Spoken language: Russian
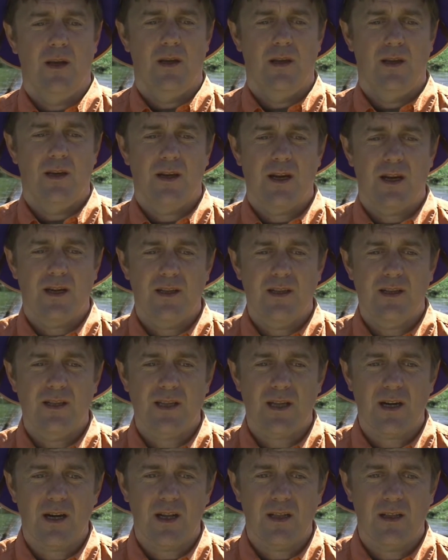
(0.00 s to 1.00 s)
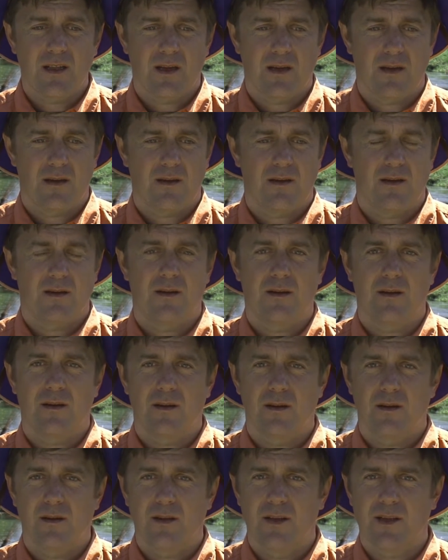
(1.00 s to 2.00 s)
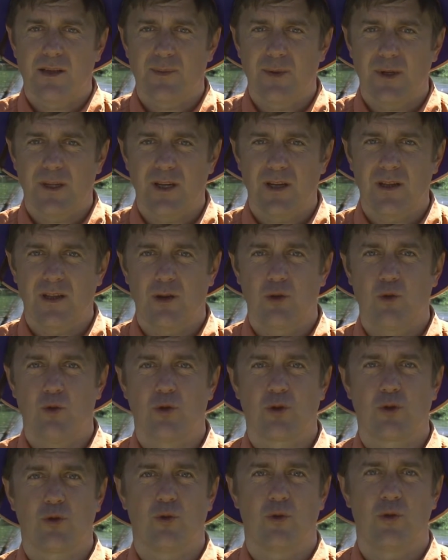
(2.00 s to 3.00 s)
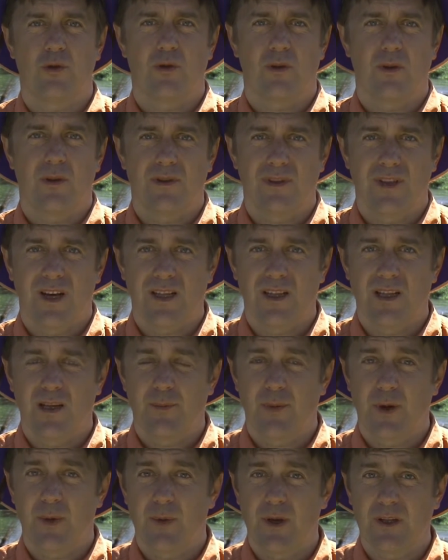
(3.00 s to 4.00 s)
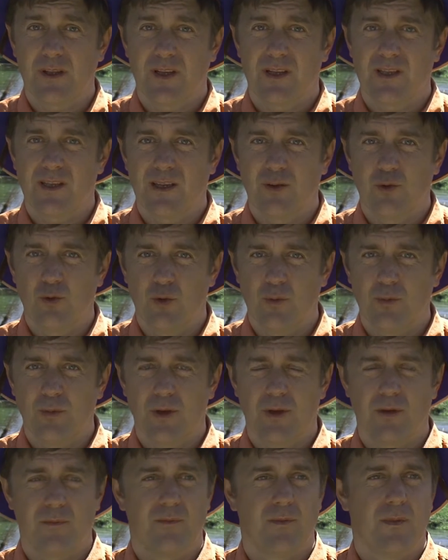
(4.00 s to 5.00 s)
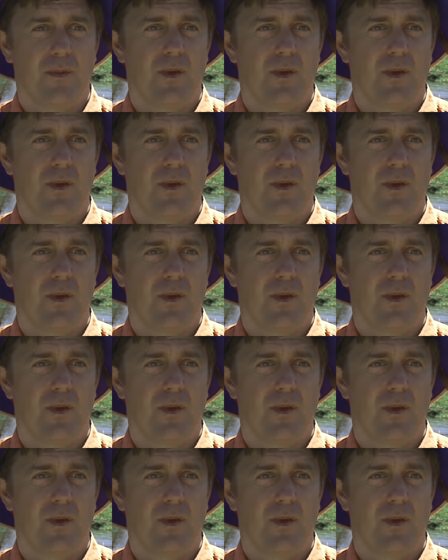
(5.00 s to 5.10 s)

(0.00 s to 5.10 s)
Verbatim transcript: И как ни странно, несмотря на то, что данные приманки съедобные,